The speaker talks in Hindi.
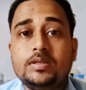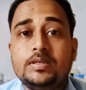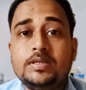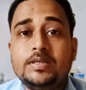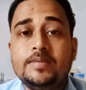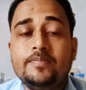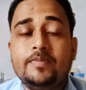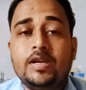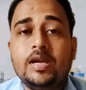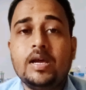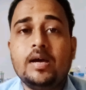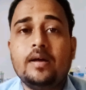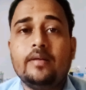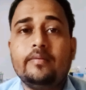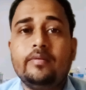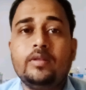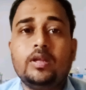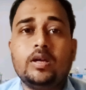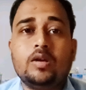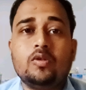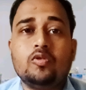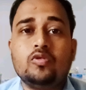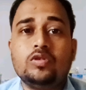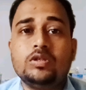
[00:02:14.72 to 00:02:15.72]
जीभ के
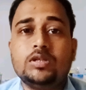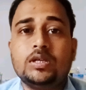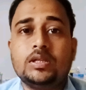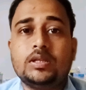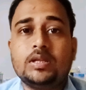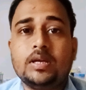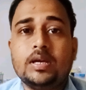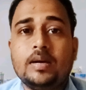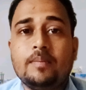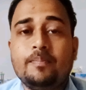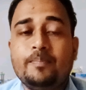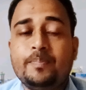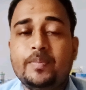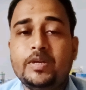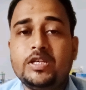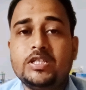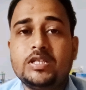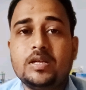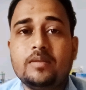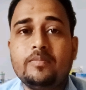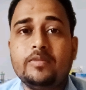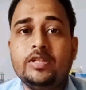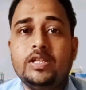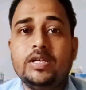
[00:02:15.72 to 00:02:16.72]
अंदर हो जाता है आप
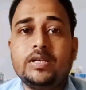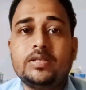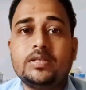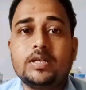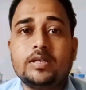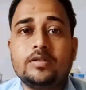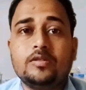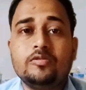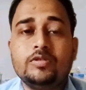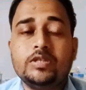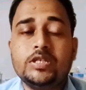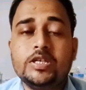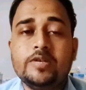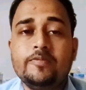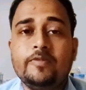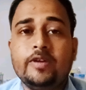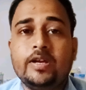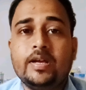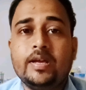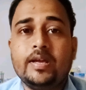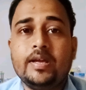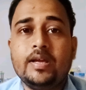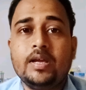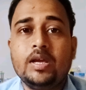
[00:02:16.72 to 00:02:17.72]
पिक्चर में देख सकते हो जीभ
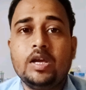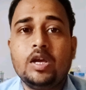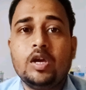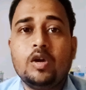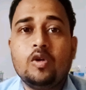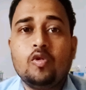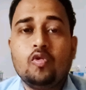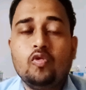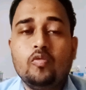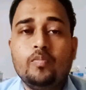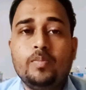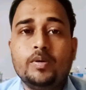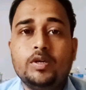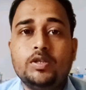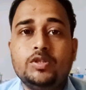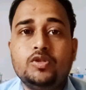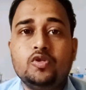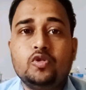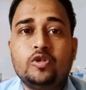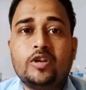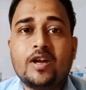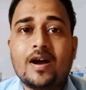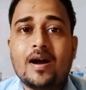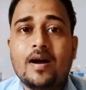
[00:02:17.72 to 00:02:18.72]
के ऊपर
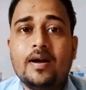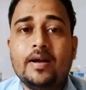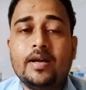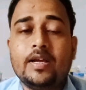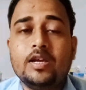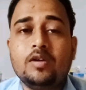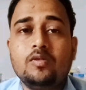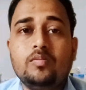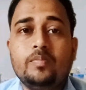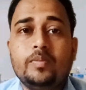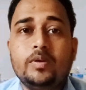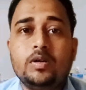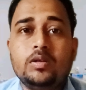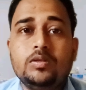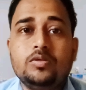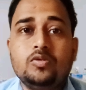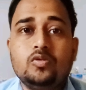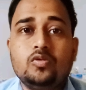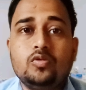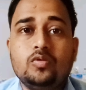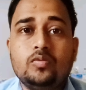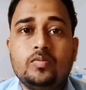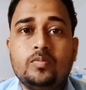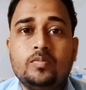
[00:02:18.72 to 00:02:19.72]
जो टांग के ऊपर
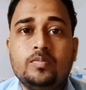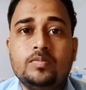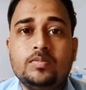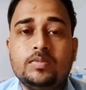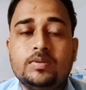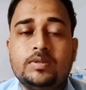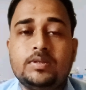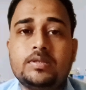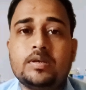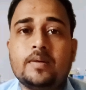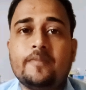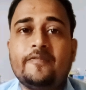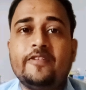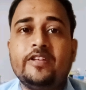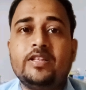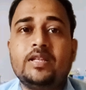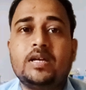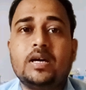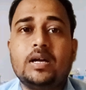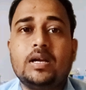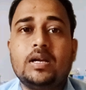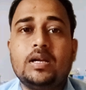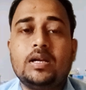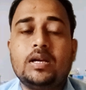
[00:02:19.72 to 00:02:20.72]
जो सफ़ेद
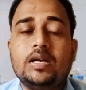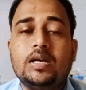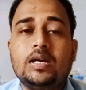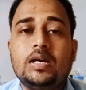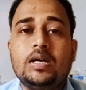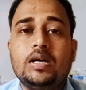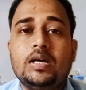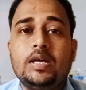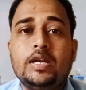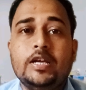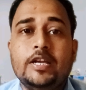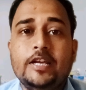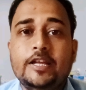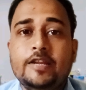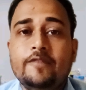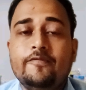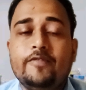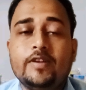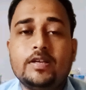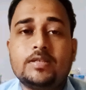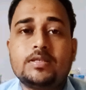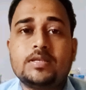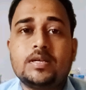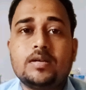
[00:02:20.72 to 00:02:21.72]
कलर का
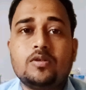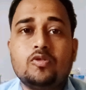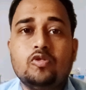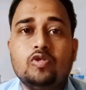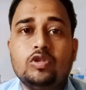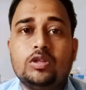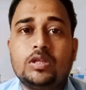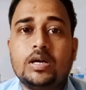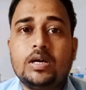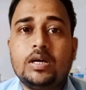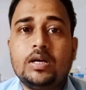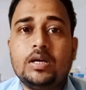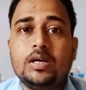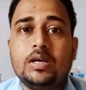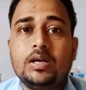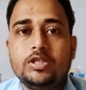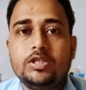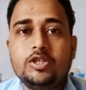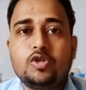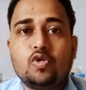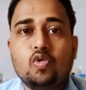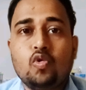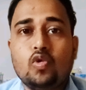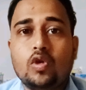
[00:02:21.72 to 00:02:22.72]
इन्फेक्शन होता है
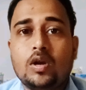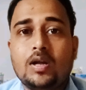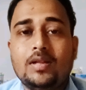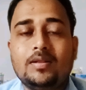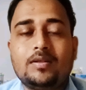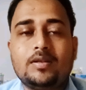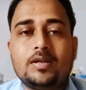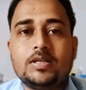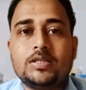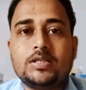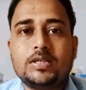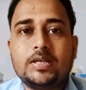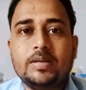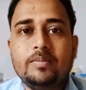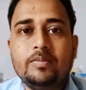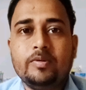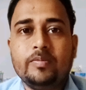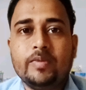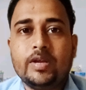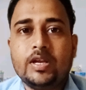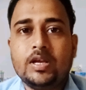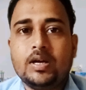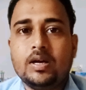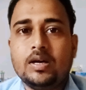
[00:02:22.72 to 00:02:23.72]
जिसको ओराल थ्रास्ट की
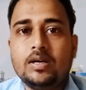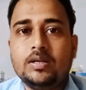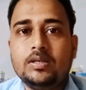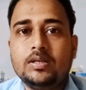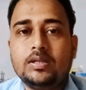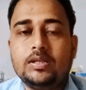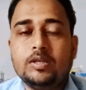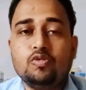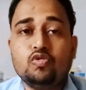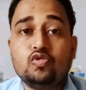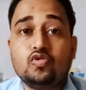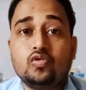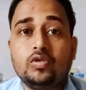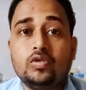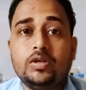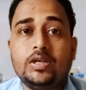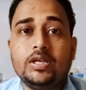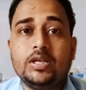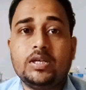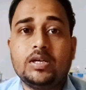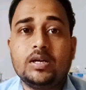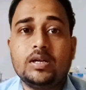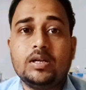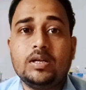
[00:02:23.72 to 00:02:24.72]
बीमारी कहा जाता है उसको
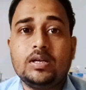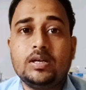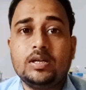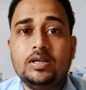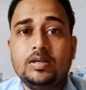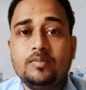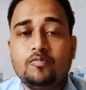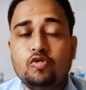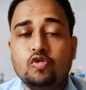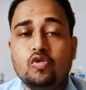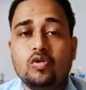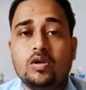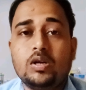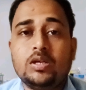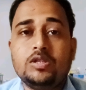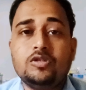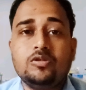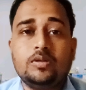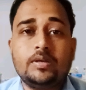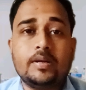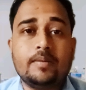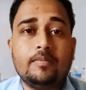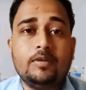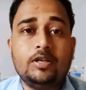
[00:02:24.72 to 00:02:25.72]
ठीक करने के लिए
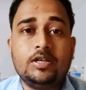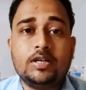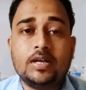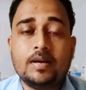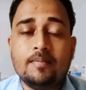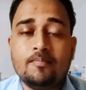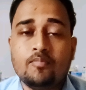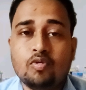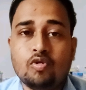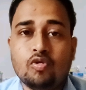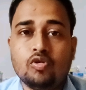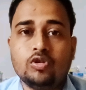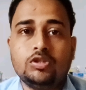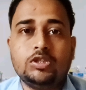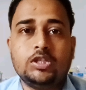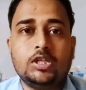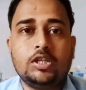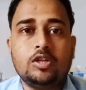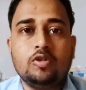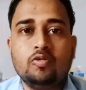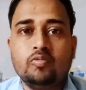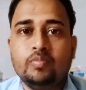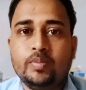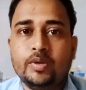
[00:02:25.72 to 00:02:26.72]
फ्लुकोनाजोल टैबलेट का बहुत
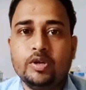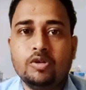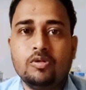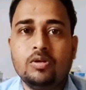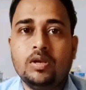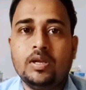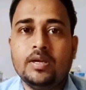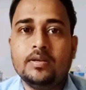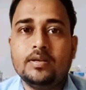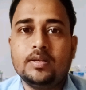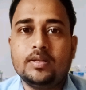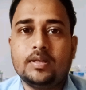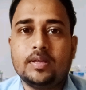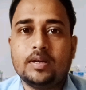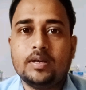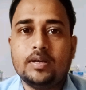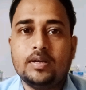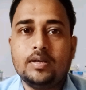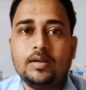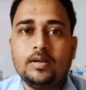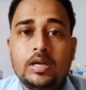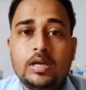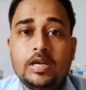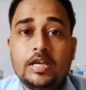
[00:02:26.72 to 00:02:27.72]
ज़्यादा उपयोग लिया जाता
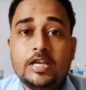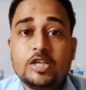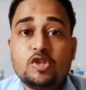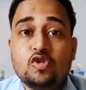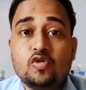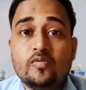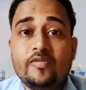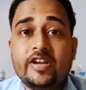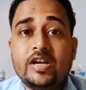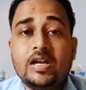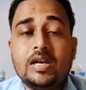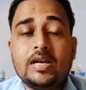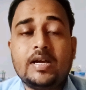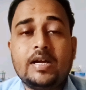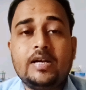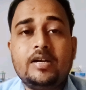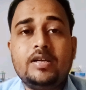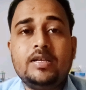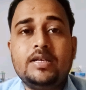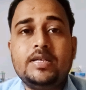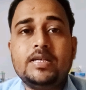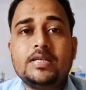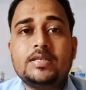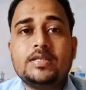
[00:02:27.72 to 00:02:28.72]
है एसोफेगल
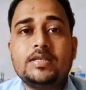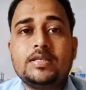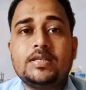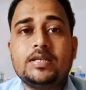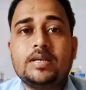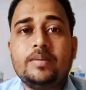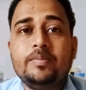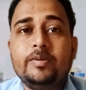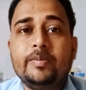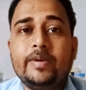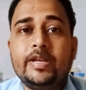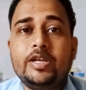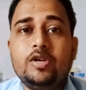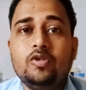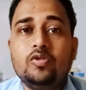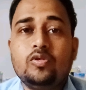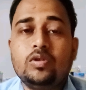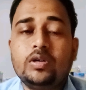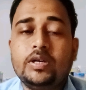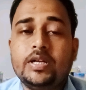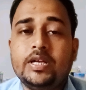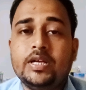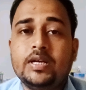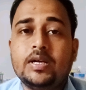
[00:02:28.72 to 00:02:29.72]
कैंडिडियासिस की बीमारियों
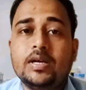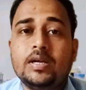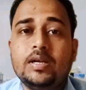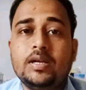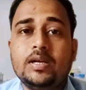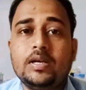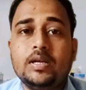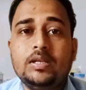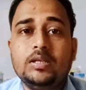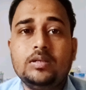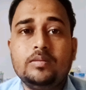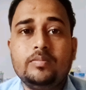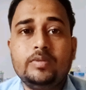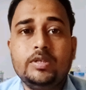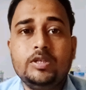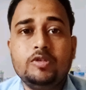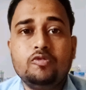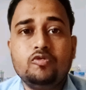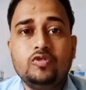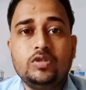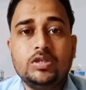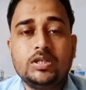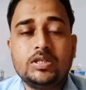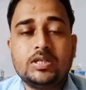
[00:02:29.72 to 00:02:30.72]
को ठीक करने के लिए भी
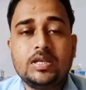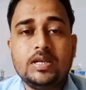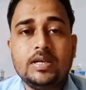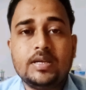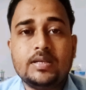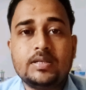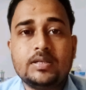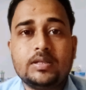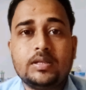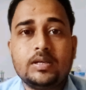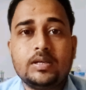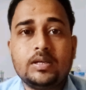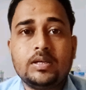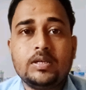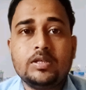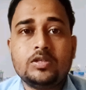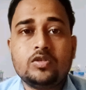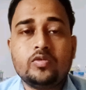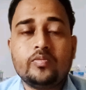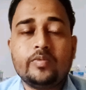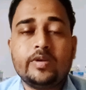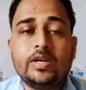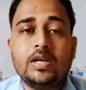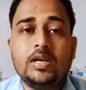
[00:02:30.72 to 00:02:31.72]
यूजेस लिया जाता है
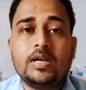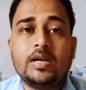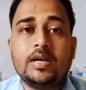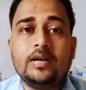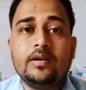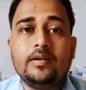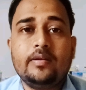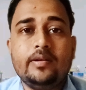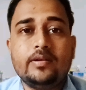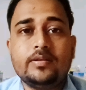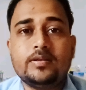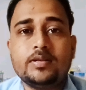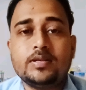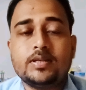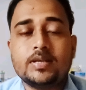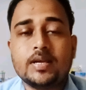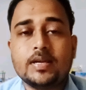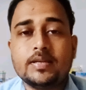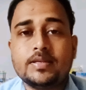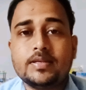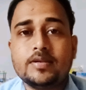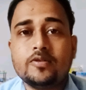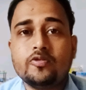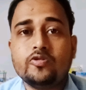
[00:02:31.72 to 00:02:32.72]
एसोफेगल कैंडिडियासिस
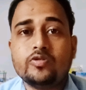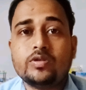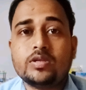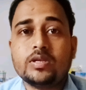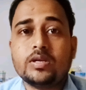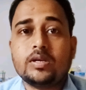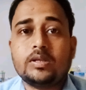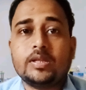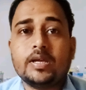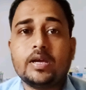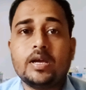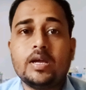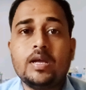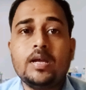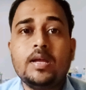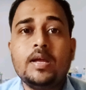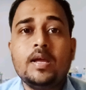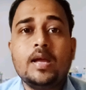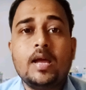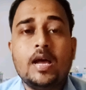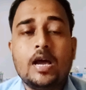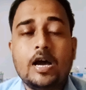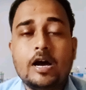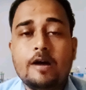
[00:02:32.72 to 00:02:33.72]
कैसे हो सकता है
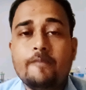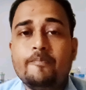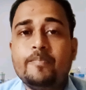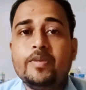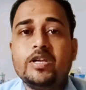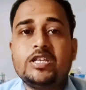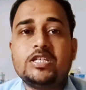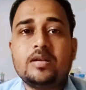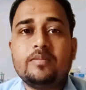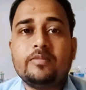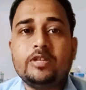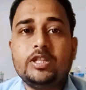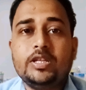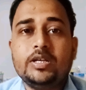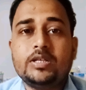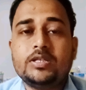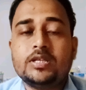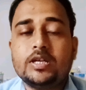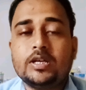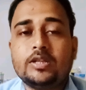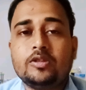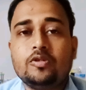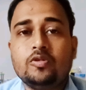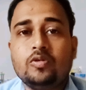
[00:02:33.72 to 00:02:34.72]
अब पिक्चर में देख
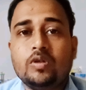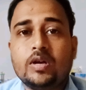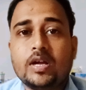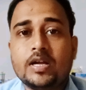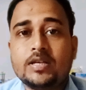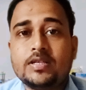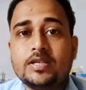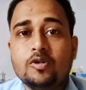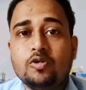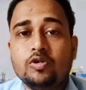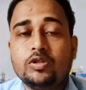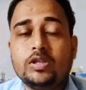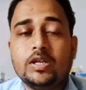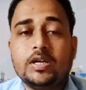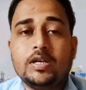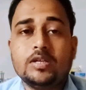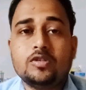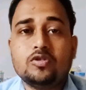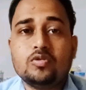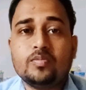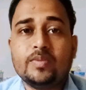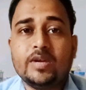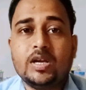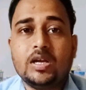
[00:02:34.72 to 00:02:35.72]
सकते हो कैसे होते हैं
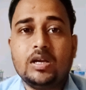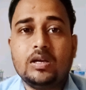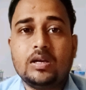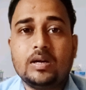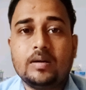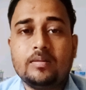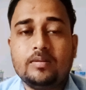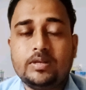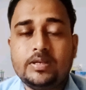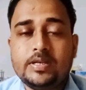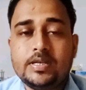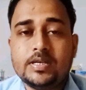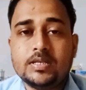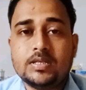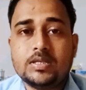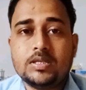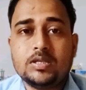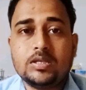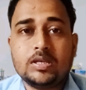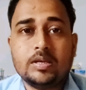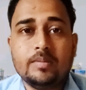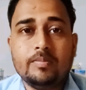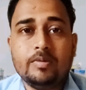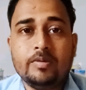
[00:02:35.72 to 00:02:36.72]
सोफेगल
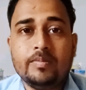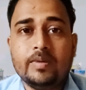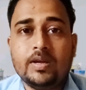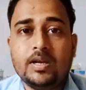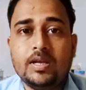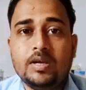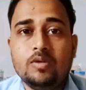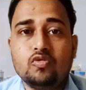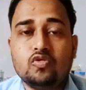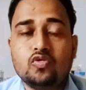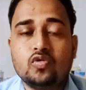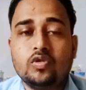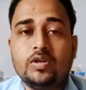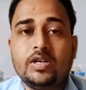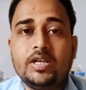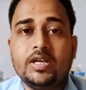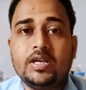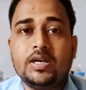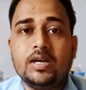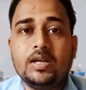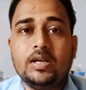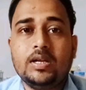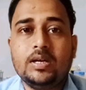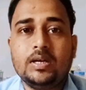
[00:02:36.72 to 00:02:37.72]
कंडिडियासिस की बीमारी उसको
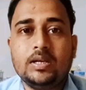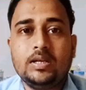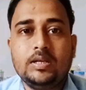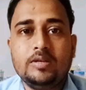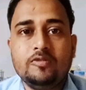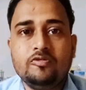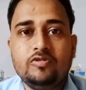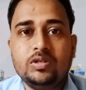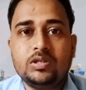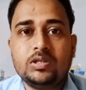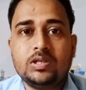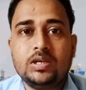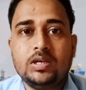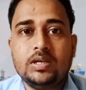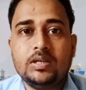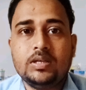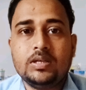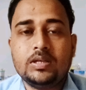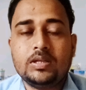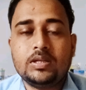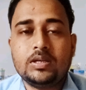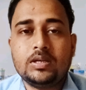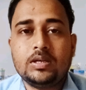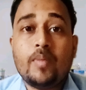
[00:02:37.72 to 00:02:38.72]
ठीक करने के लिए यूजेस लिया
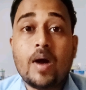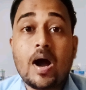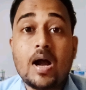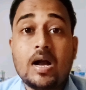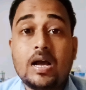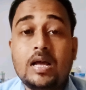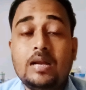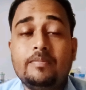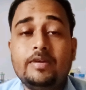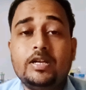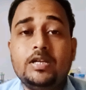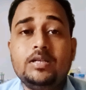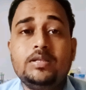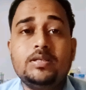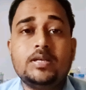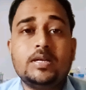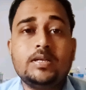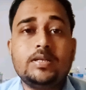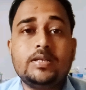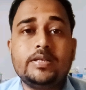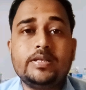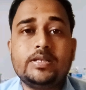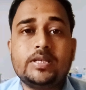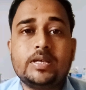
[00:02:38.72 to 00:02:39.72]
जाता है फंगल
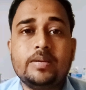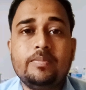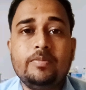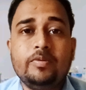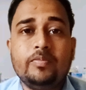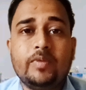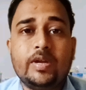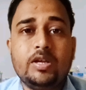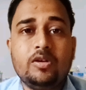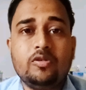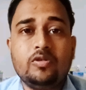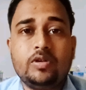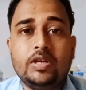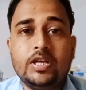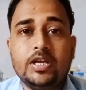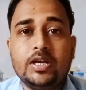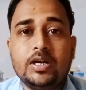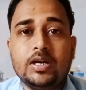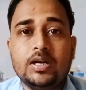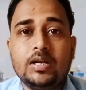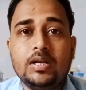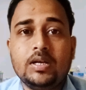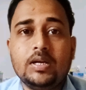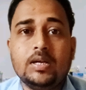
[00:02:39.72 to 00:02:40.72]
मेनिंजाइटिस की बीमारी को
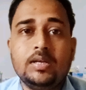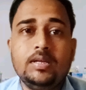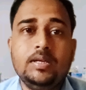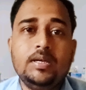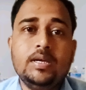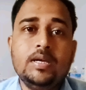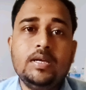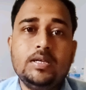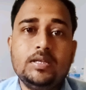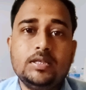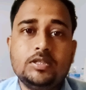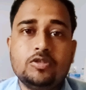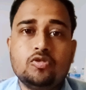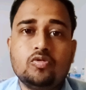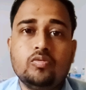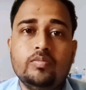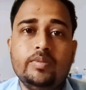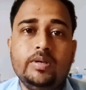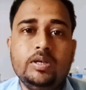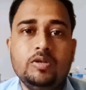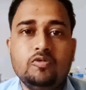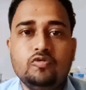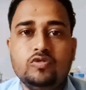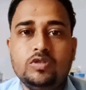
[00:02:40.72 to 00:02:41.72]
ठीक करने के लिए इसको
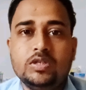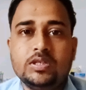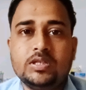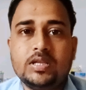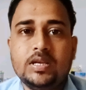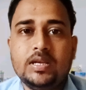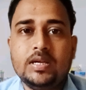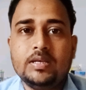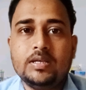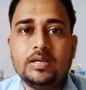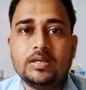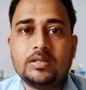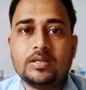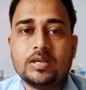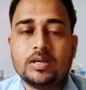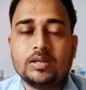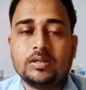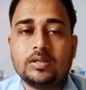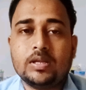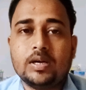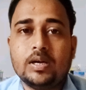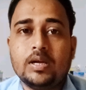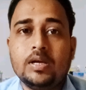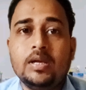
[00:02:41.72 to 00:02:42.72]
भी यूजेस लिया जा
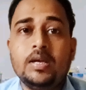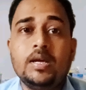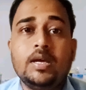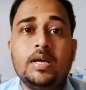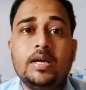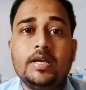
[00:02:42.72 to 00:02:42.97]
सकता है